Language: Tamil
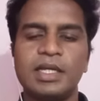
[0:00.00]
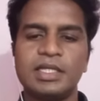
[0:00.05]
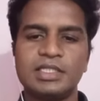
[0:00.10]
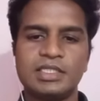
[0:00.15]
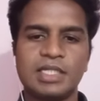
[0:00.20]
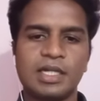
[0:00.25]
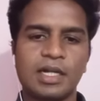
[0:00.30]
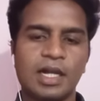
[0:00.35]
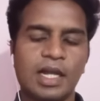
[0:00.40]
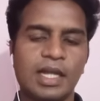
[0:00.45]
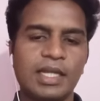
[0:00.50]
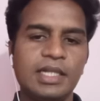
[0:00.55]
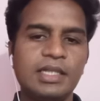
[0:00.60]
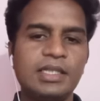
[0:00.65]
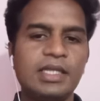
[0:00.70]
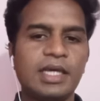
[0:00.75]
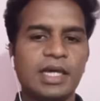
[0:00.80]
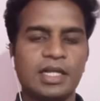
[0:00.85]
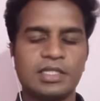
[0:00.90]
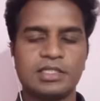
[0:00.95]
ஜென்ரலாக
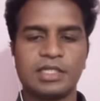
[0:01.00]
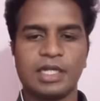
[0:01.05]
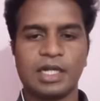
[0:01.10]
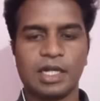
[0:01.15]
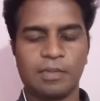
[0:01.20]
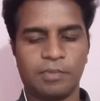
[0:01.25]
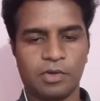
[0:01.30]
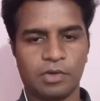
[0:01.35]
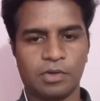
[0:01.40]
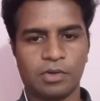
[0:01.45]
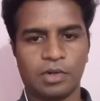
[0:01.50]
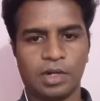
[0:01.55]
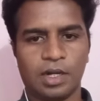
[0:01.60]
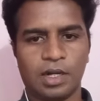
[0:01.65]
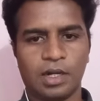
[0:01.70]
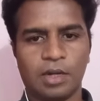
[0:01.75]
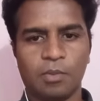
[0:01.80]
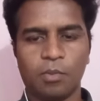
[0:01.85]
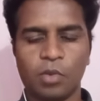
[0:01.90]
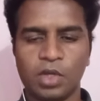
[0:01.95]
இந்திய அரசு என்ன பண்ணணும்னா
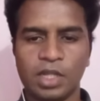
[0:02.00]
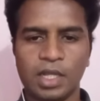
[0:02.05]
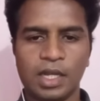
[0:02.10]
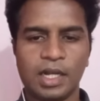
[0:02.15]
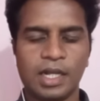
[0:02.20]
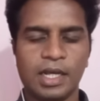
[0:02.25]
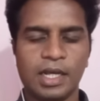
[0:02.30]
முதல்ல